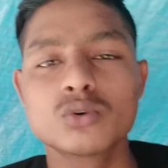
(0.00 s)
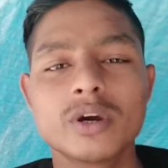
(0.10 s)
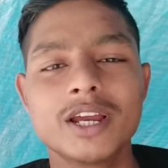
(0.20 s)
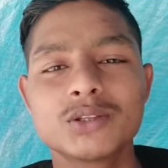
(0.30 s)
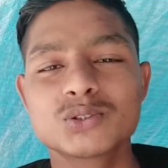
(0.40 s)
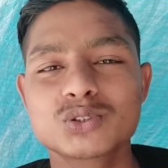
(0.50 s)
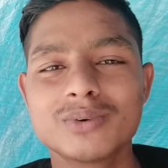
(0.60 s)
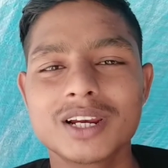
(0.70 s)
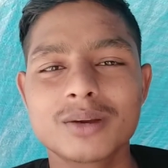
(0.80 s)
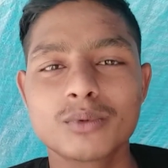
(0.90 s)
सो हेलो
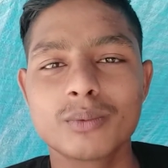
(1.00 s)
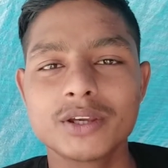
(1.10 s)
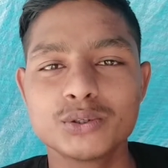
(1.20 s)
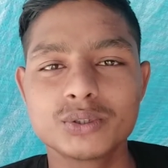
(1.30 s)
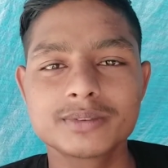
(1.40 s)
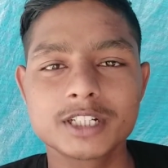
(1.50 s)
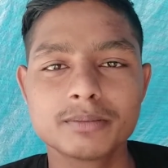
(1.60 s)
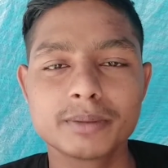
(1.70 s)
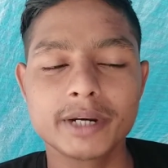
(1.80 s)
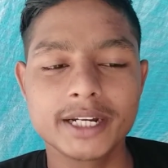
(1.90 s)
दोस्तों वेलकम टू माय यूट्यूब
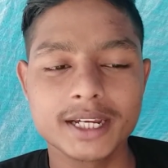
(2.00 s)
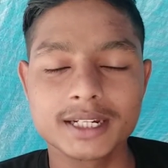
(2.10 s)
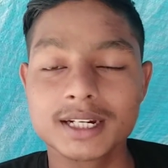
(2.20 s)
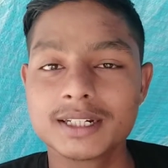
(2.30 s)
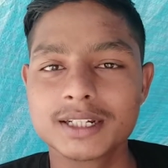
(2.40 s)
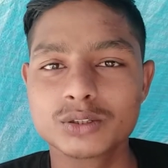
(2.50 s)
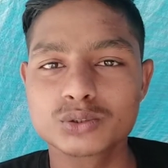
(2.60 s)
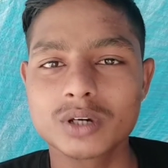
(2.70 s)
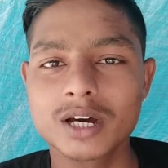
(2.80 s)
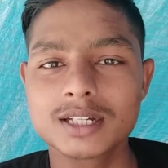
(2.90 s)
चैनल बीपार टेक्निकल टी
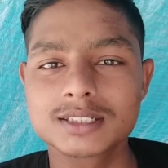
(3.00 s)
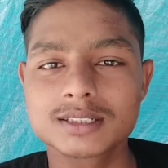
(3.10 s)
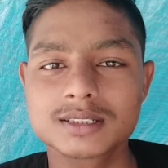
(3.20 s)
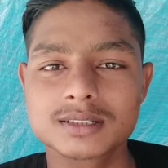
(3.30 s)
दोस्तों आज